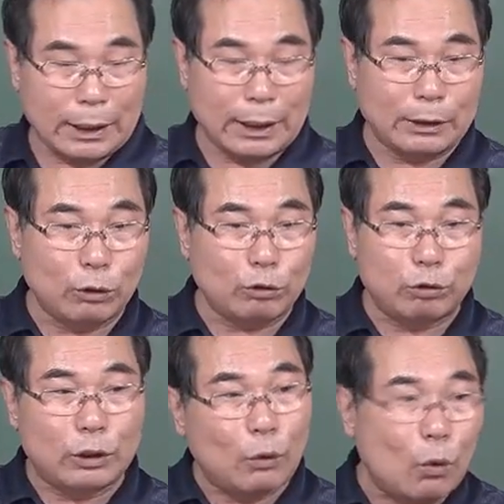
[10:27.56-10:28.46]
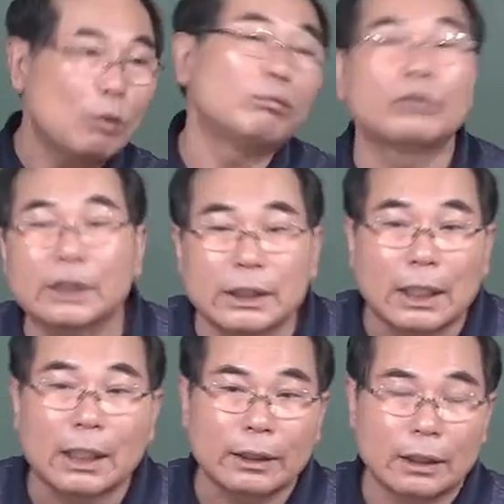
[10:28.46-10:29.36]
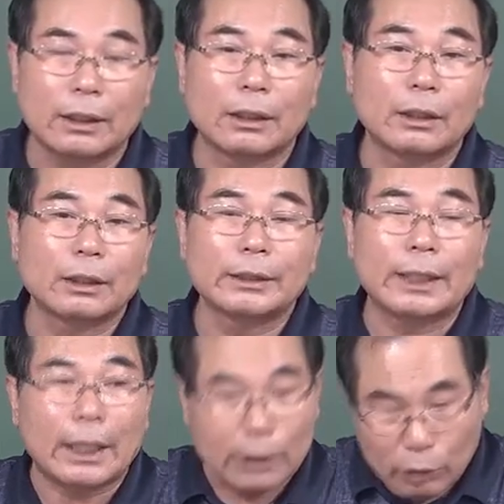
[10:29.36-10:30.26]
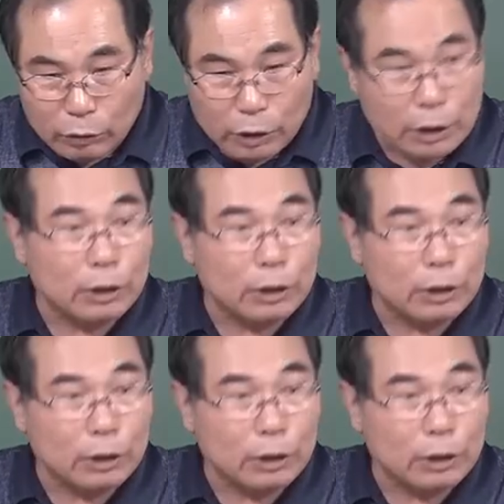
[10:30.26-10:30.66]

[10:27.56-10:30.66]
돼가지고 둘이 꽁꽁 묶이니까 자기 성질을